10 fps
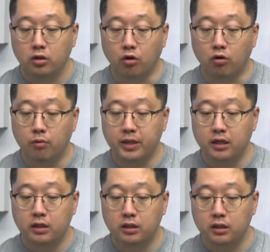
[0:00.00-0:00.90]

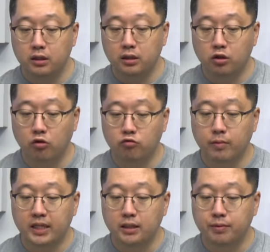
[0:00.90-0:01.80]
영업이익은
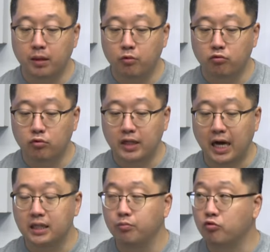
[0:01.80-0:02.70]
1923억으로
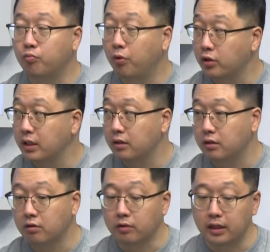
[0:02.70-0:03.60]
46%
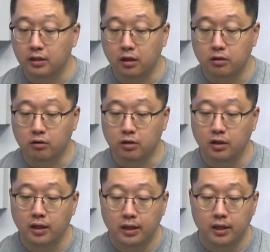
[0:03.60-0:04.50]
늘어난
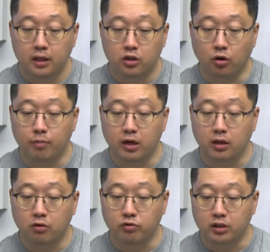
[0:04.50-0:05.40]
실적을 네. 전망을
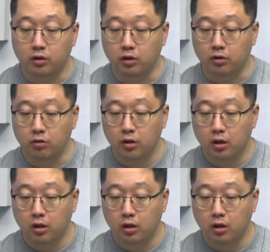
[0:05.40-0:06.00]
하고 있어요.